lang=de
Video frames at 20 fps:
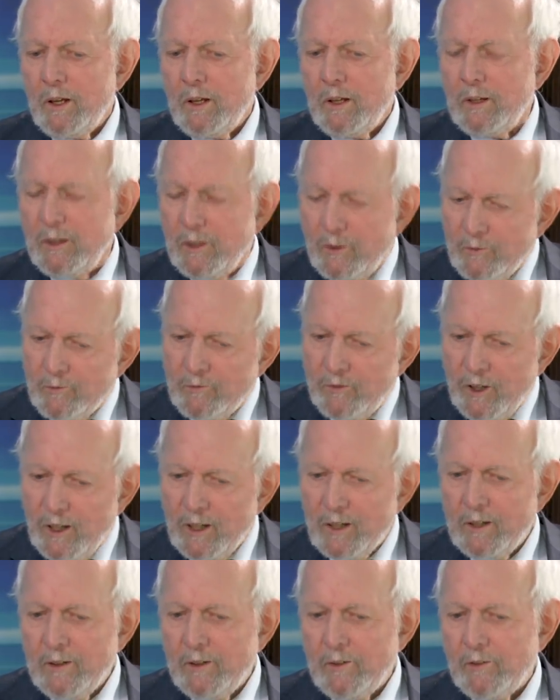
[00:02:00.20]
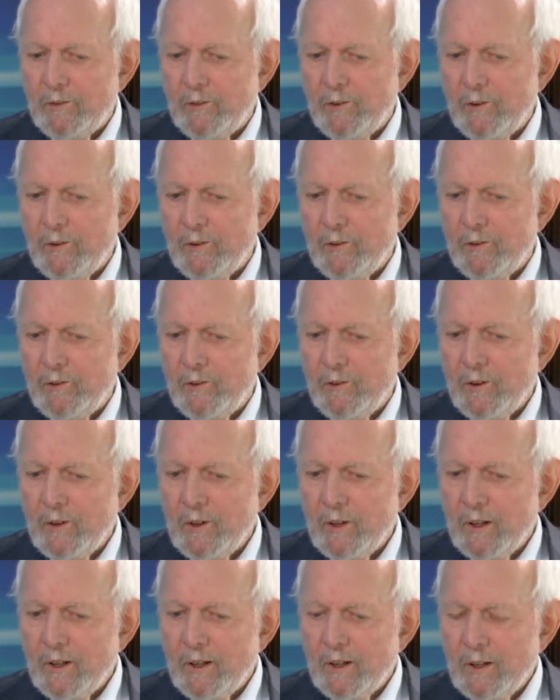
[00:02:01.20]
In diesem Fall ist es,
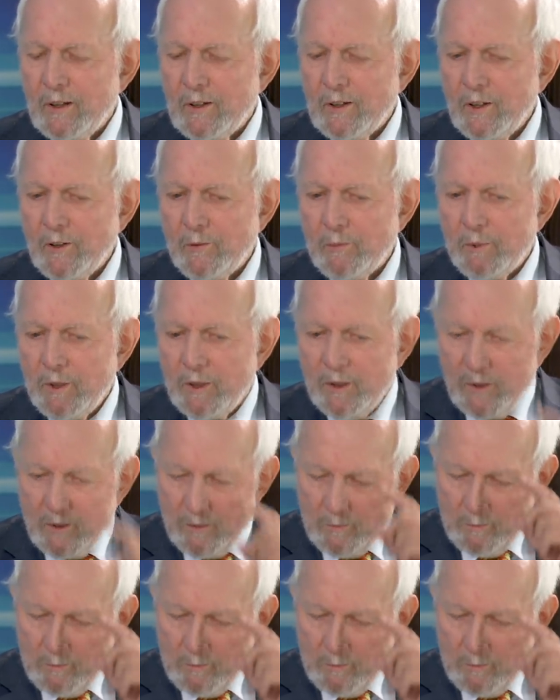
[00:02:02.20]
dass man